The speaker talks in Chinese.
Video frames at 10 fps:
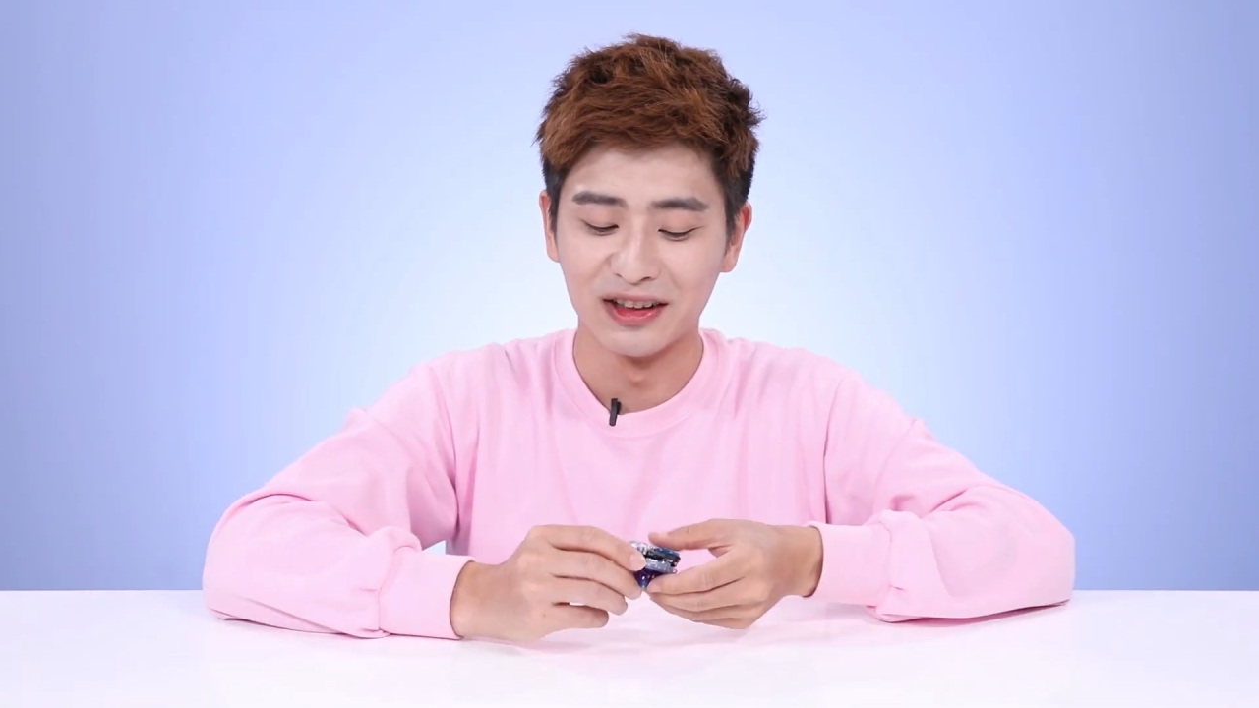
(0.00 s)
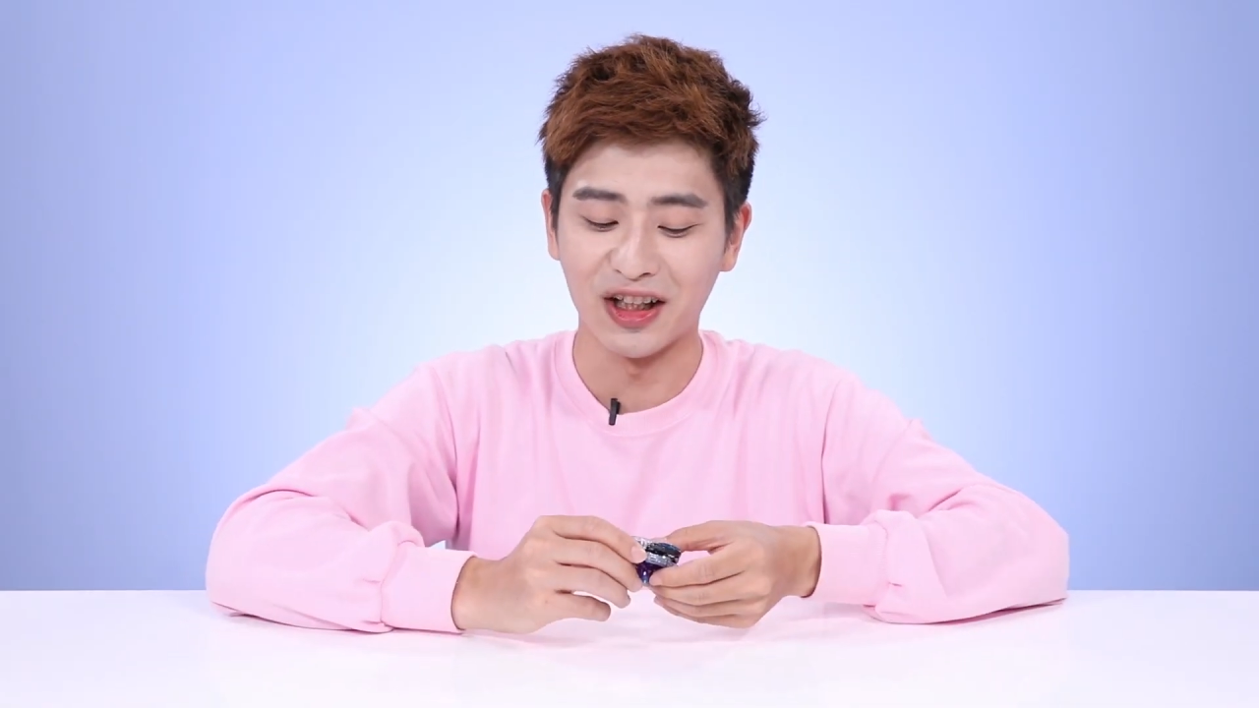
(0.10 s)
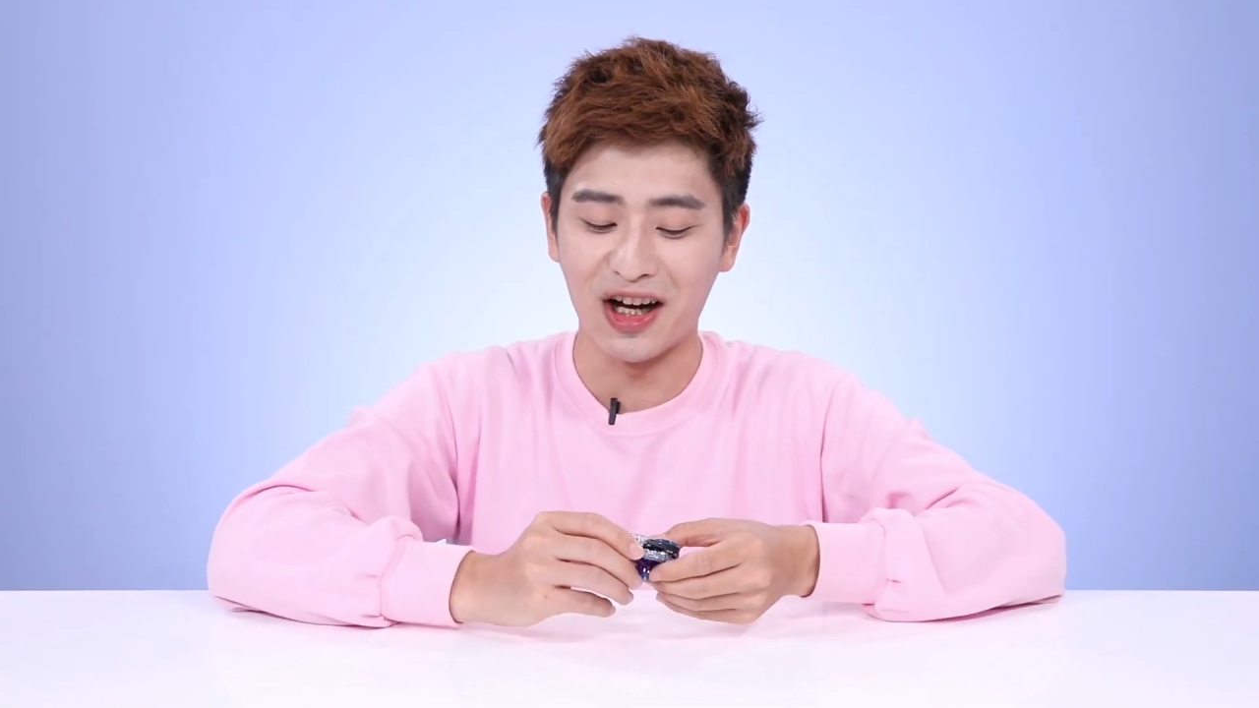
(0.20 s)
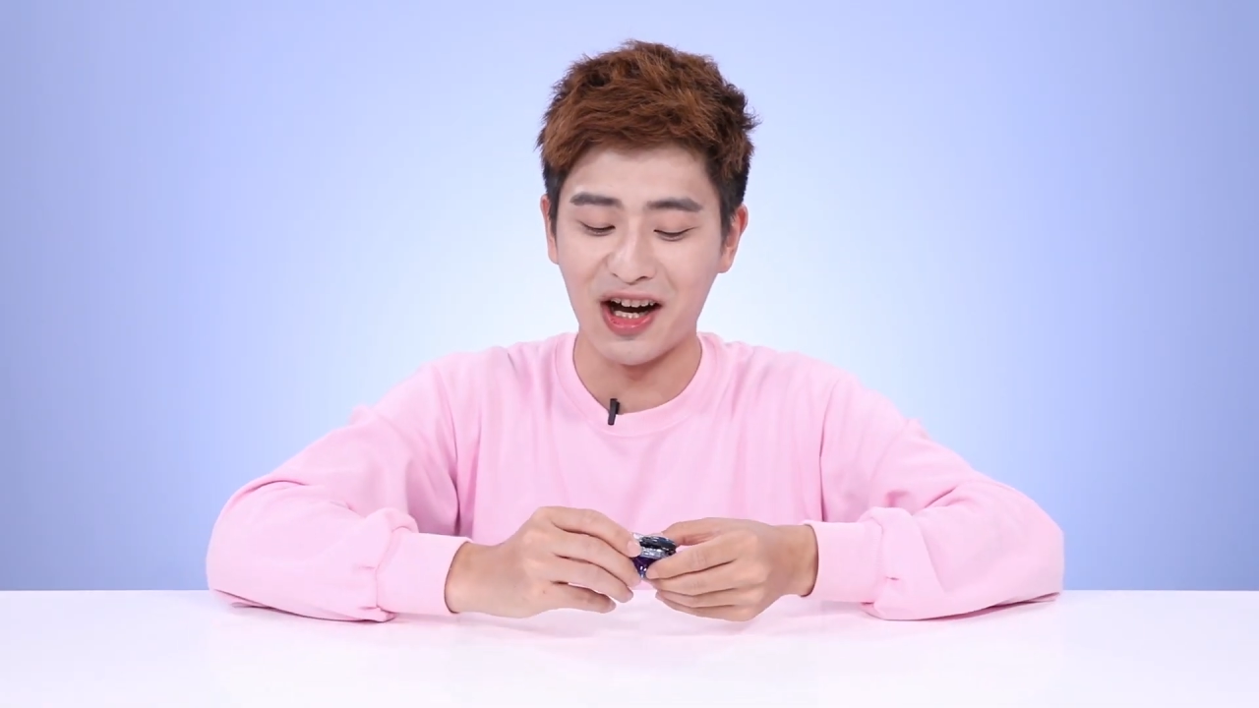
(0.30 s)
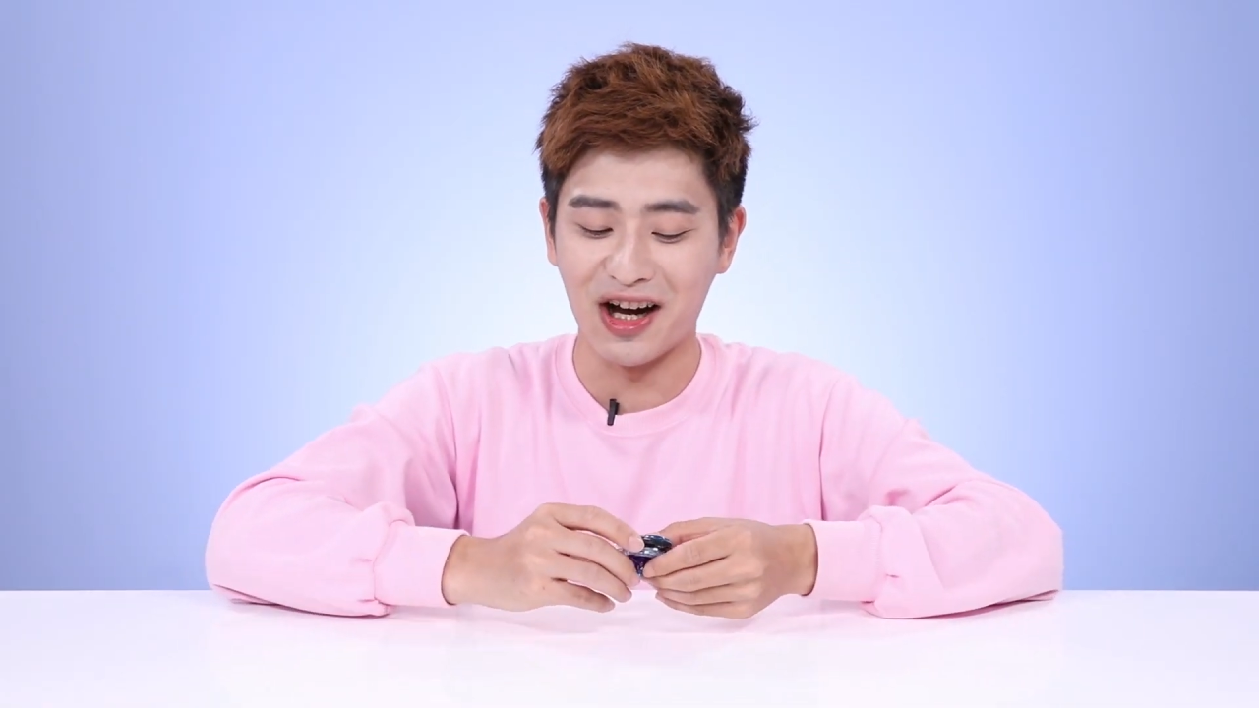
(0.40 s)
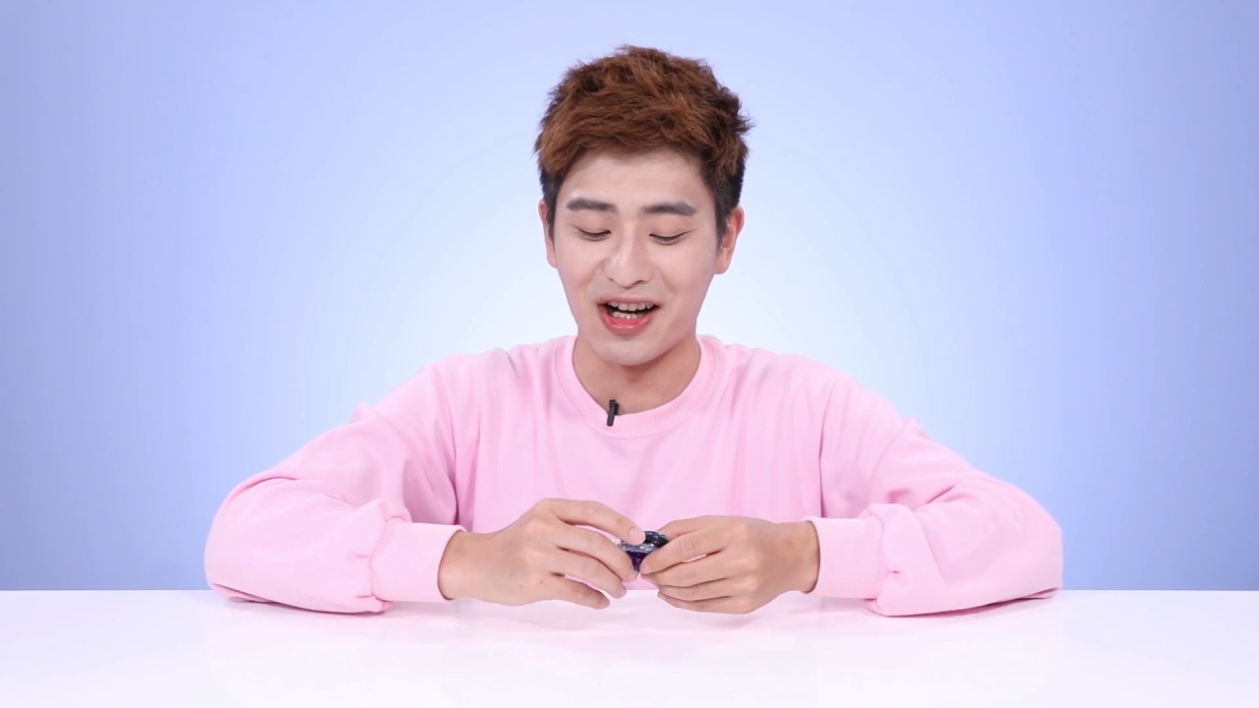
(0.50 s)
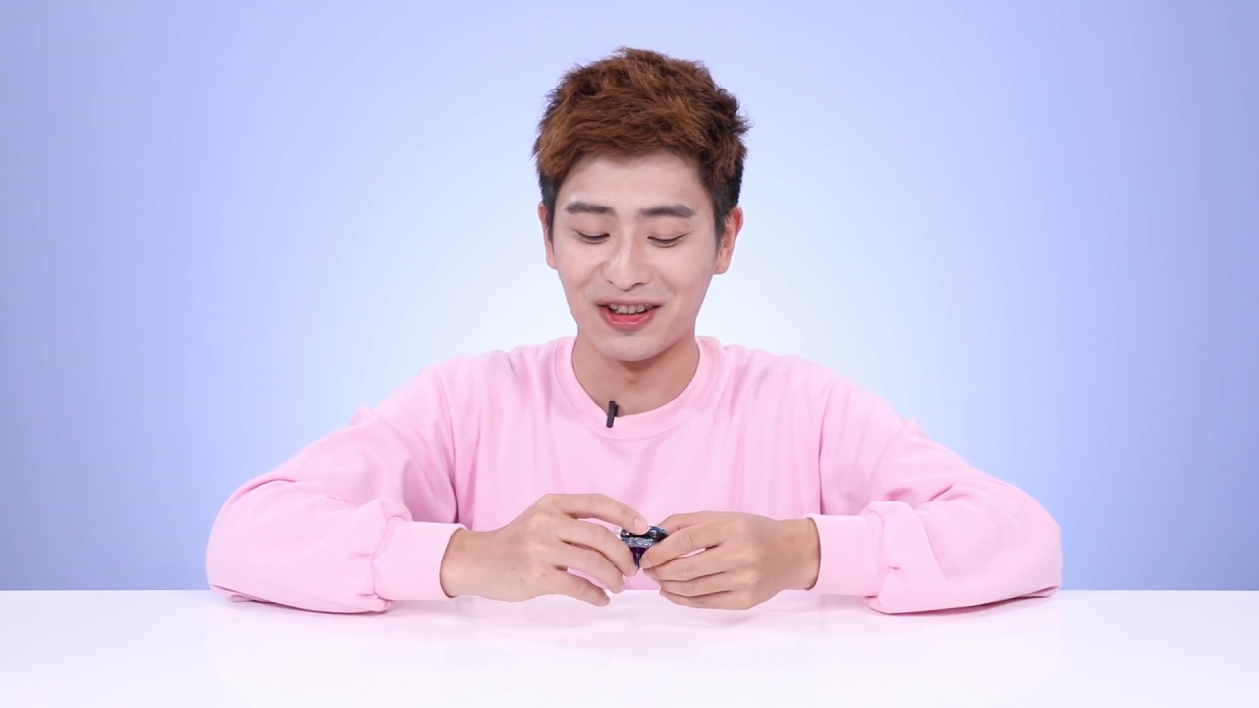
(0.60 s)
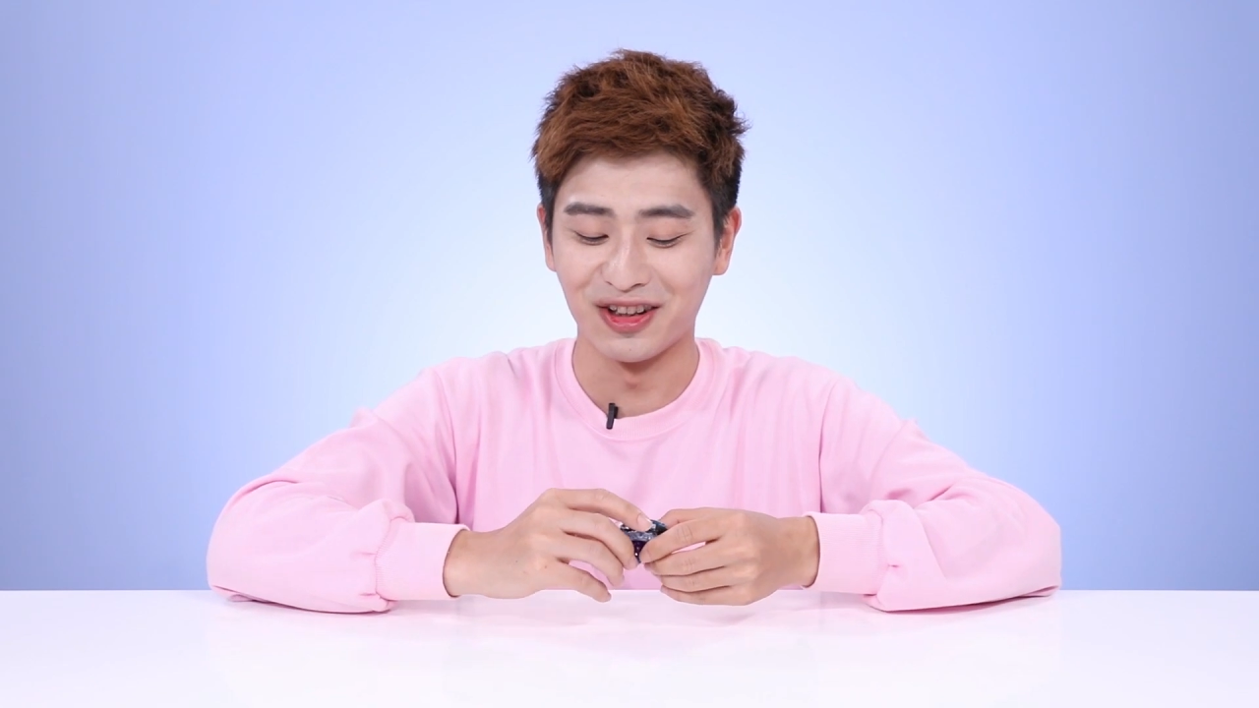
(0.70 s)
好，